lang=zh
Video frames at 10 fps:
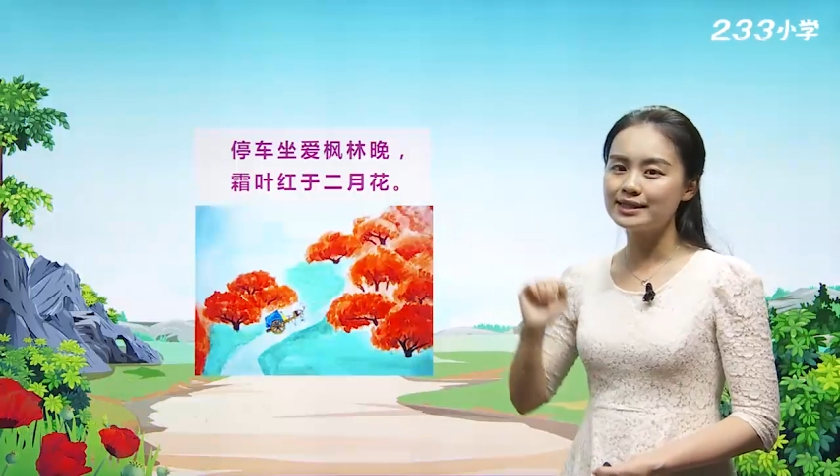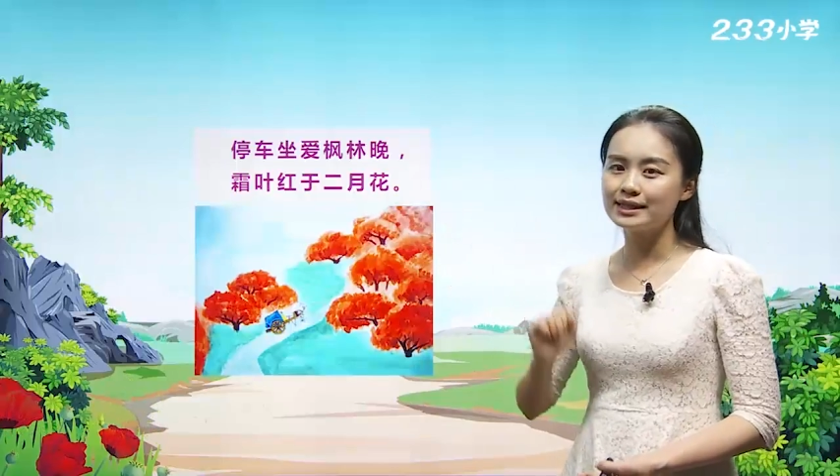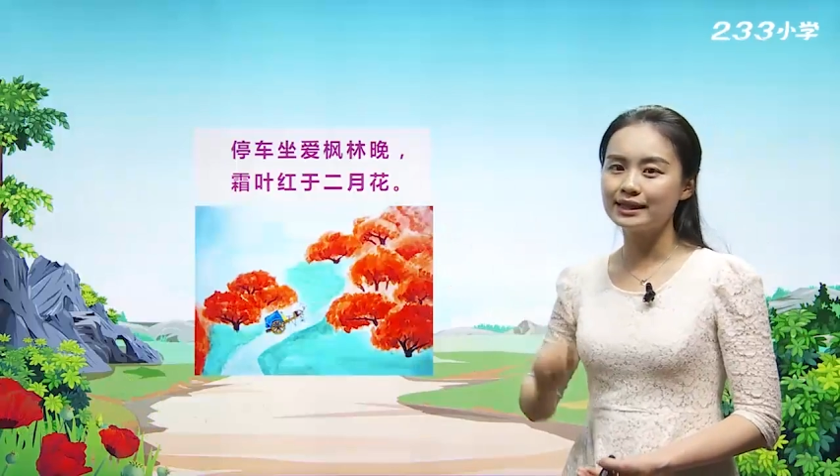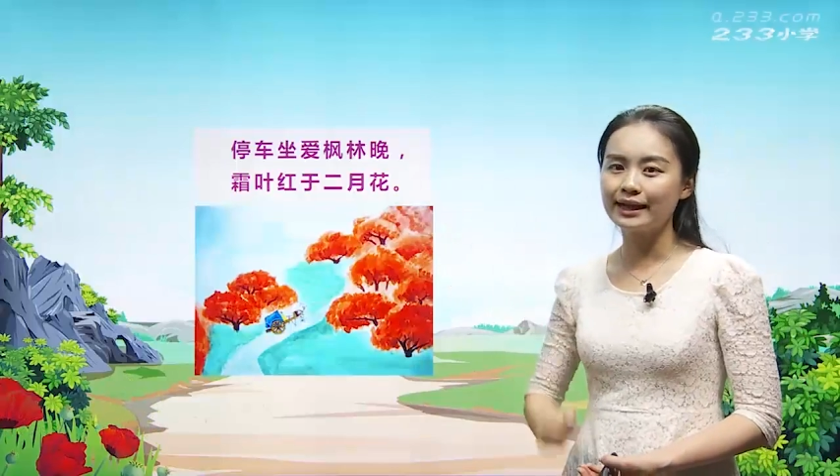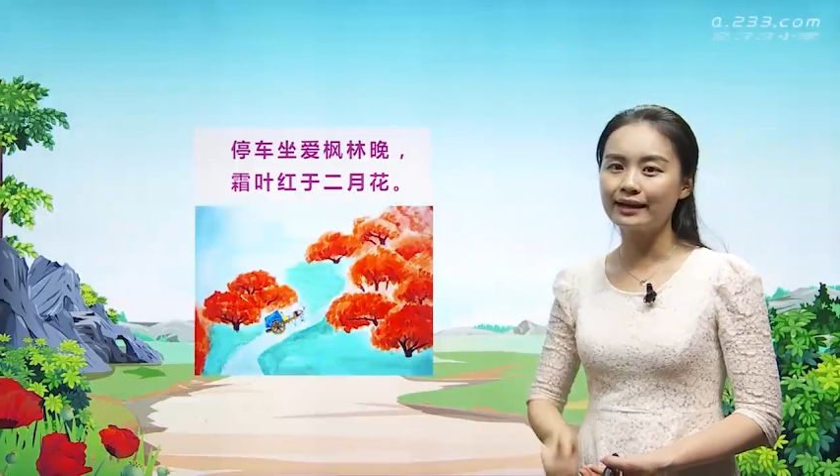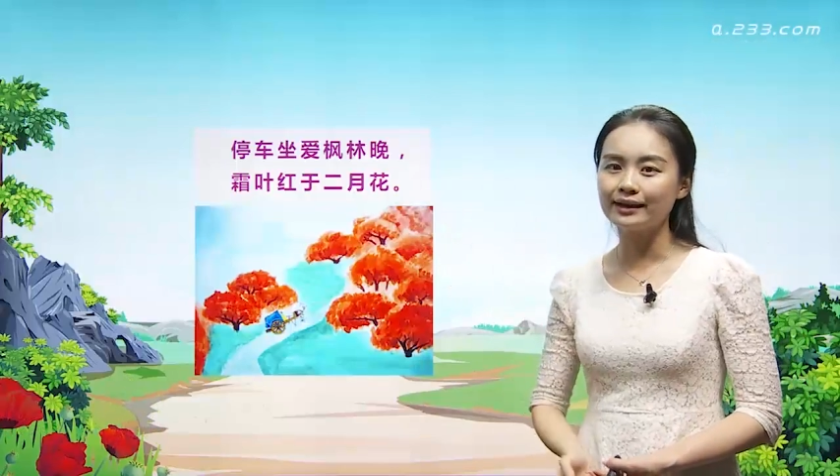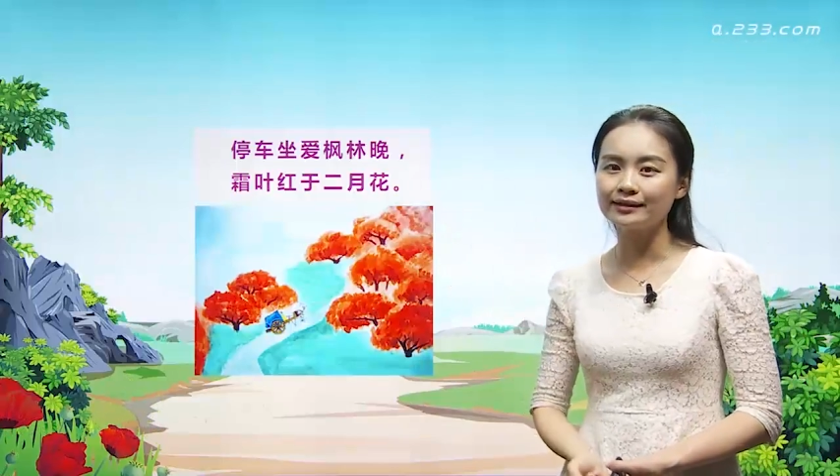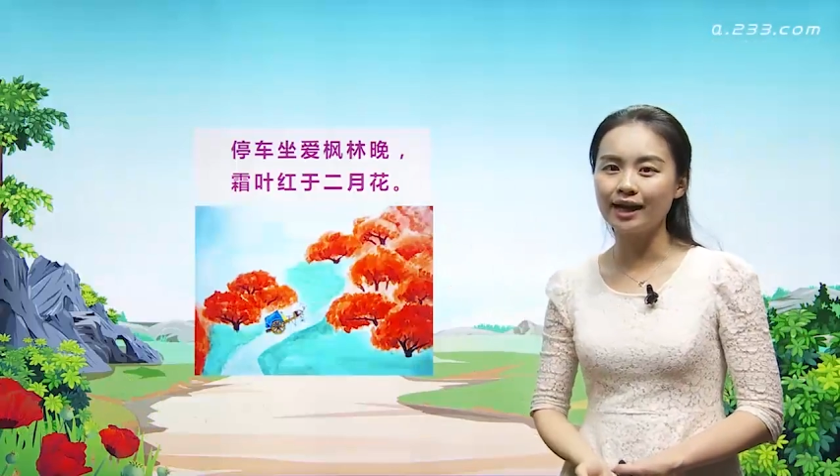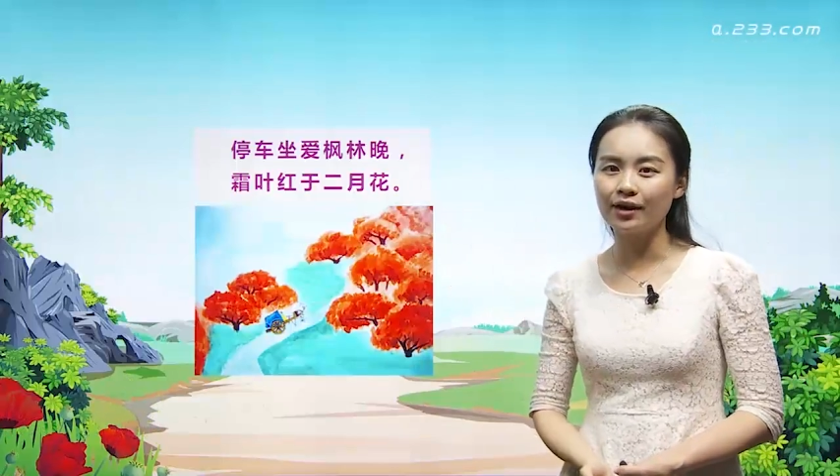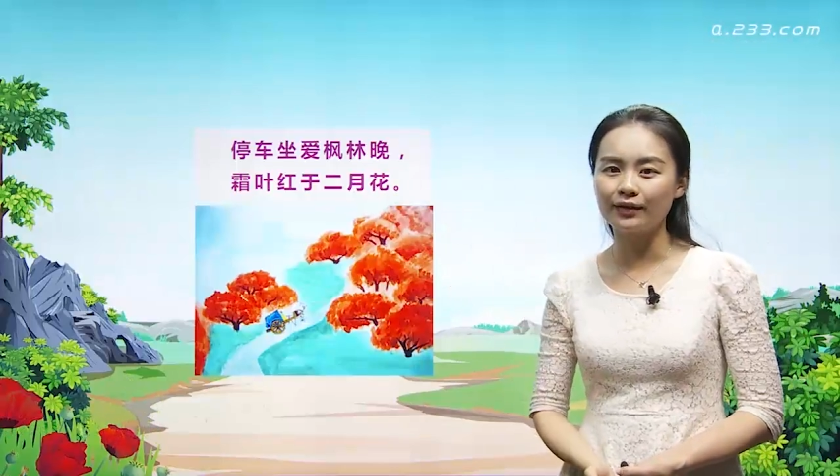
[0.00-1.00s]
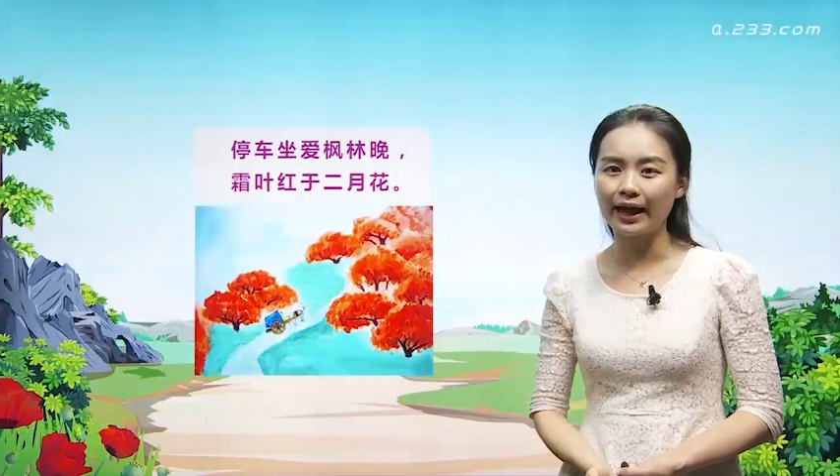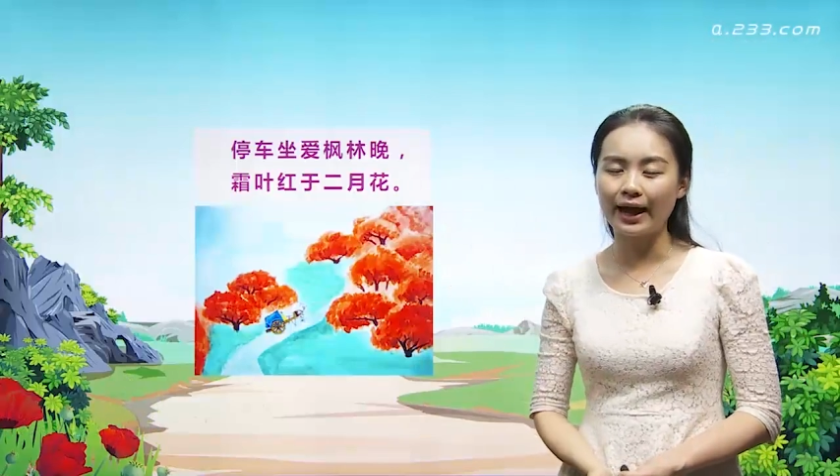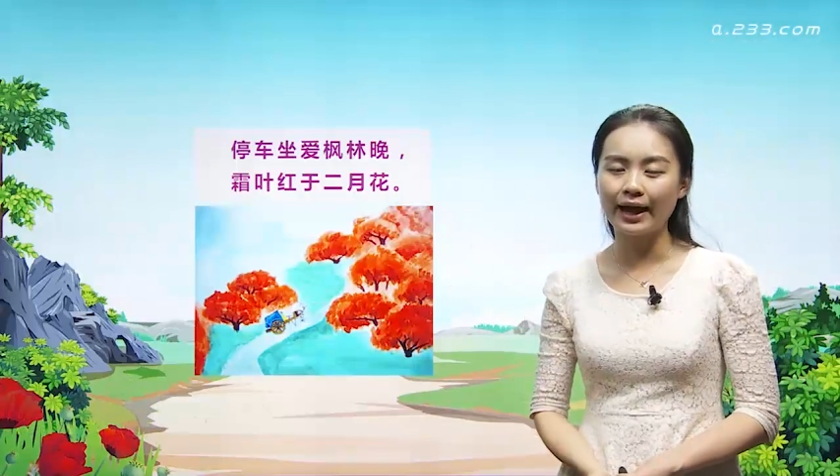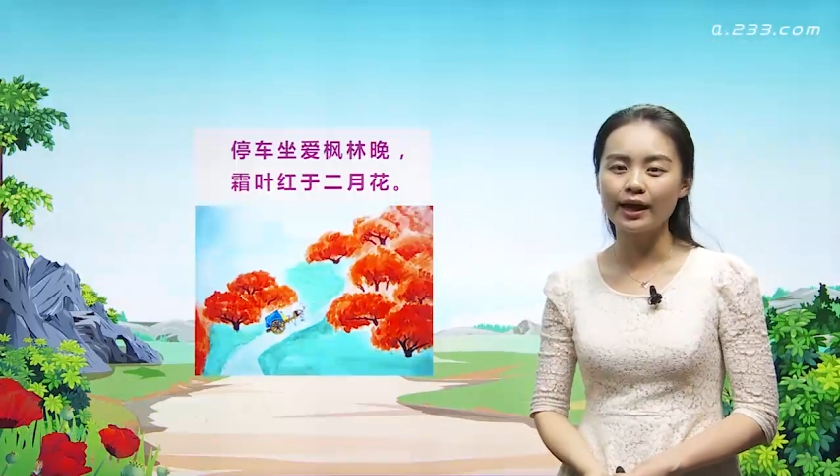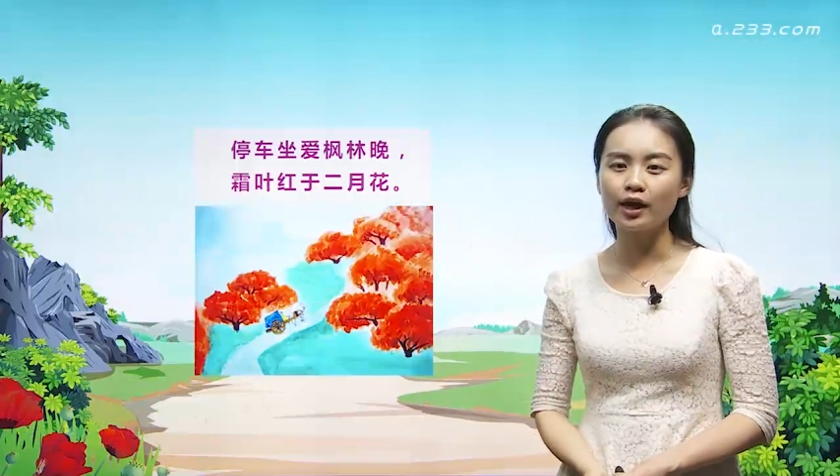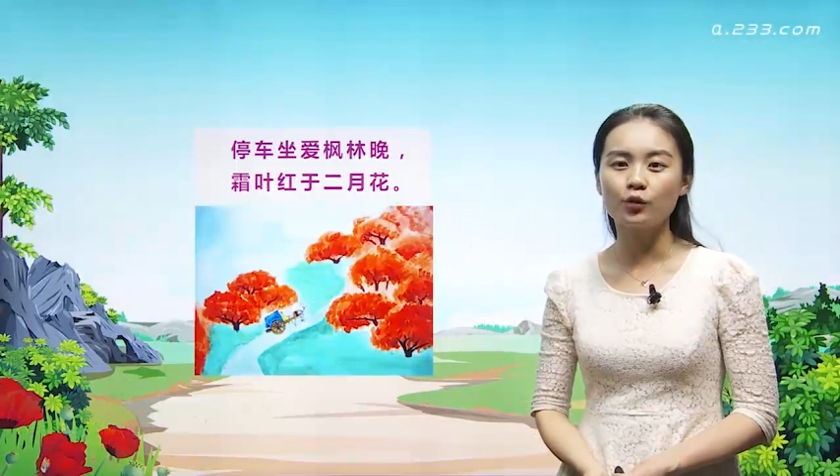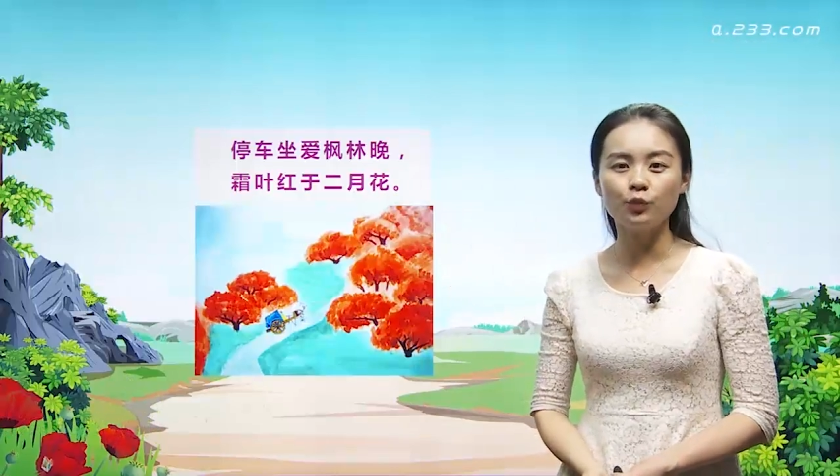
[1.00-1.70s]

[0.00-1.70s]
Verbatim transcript: 季刚刚到来，